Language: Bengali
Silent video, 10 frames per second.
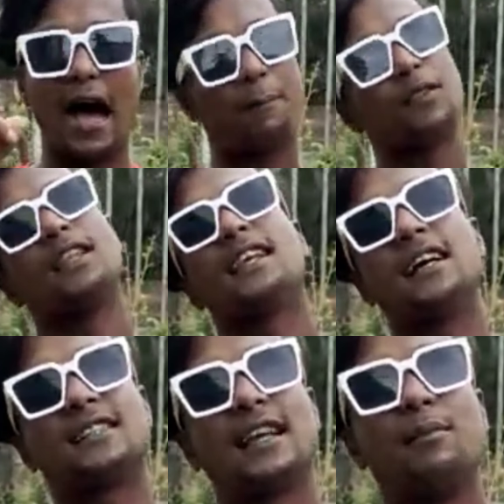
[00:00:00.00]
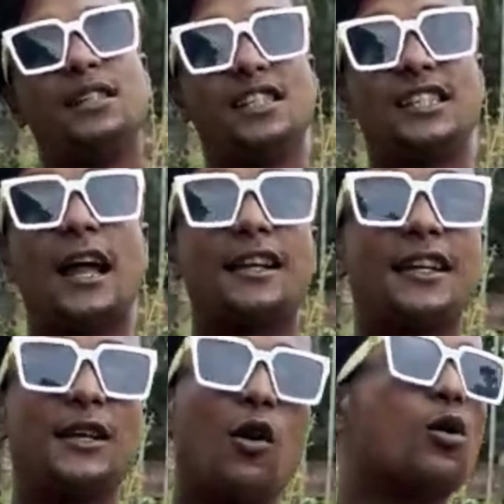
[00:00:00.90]
আপনাদেরকে আজকে আমি
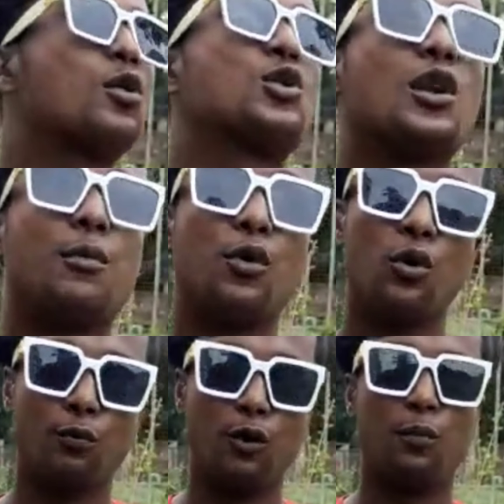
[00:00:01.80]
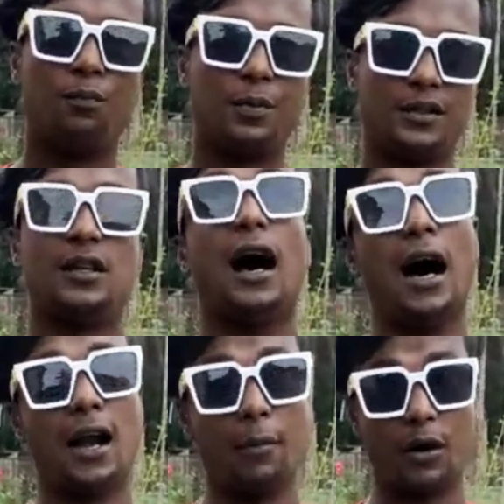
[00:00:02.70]
সাতটি কণ্ঠ শোনাবো হুবুব
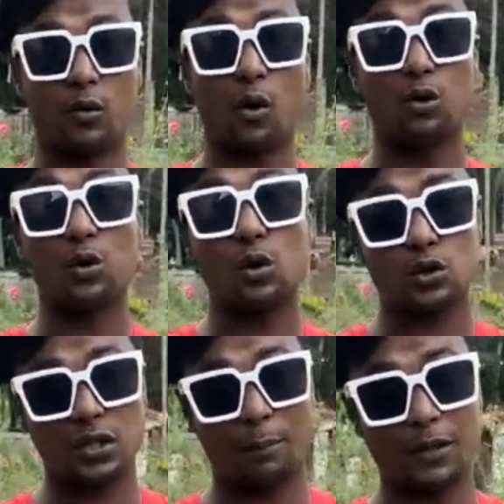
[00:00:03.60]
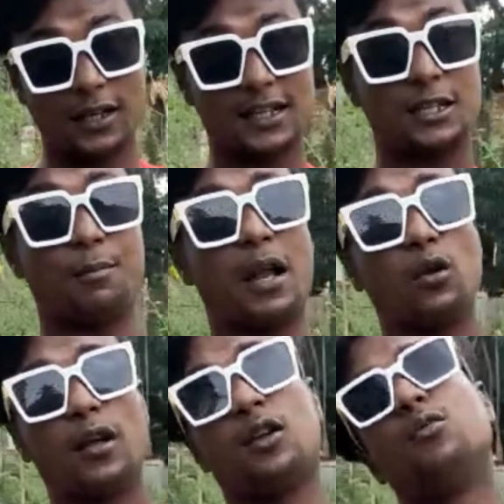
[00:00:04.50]
আর আমার কণ্ঠগুলো যদি আপনাদের কাছে ভালো লাগে